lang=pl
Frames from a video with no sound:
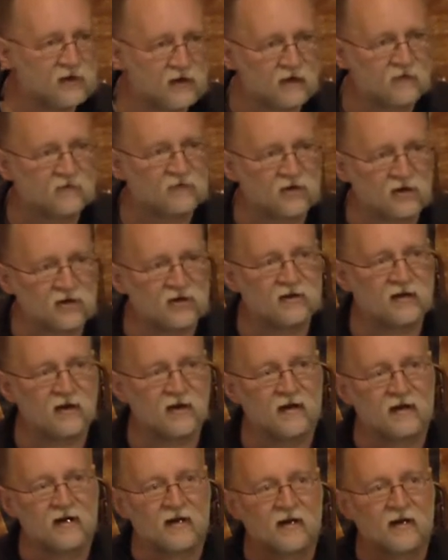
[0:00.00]
lat wcześniej,
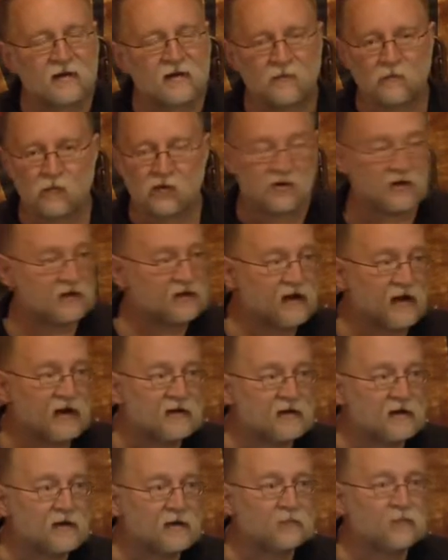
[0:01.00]

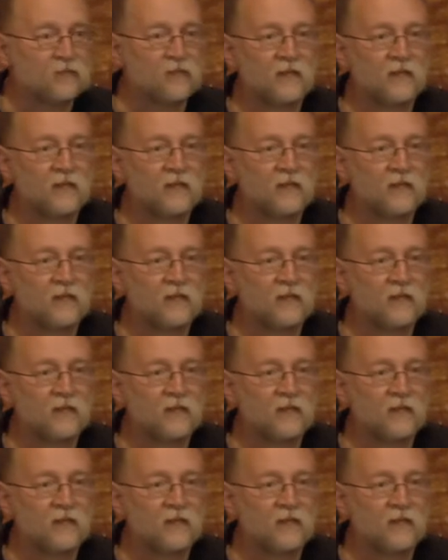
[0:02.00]
pożegnania.